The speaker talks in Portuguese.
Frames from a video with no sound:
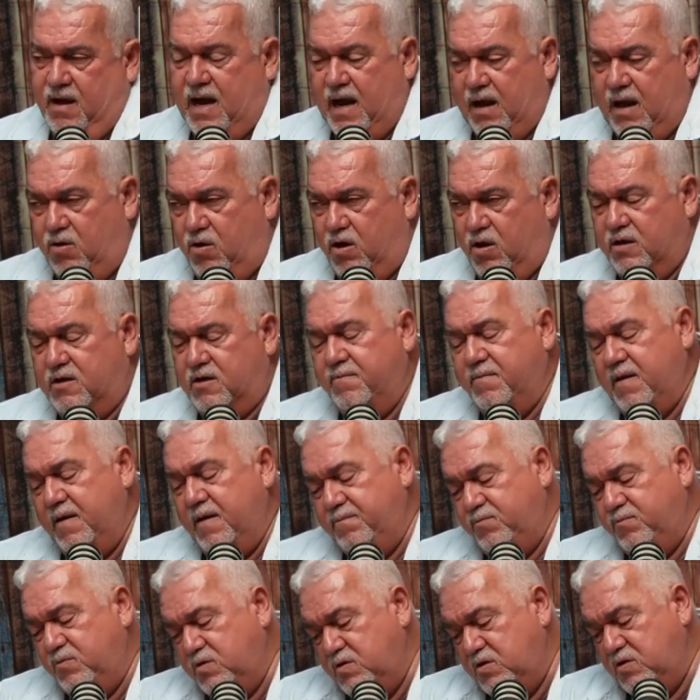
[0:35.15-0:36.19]
Agora,
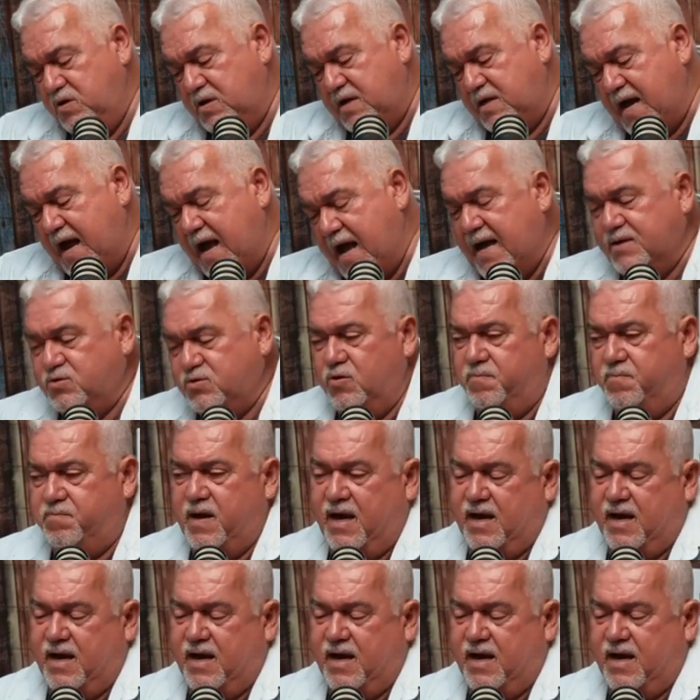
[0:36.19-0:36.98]
também, caso o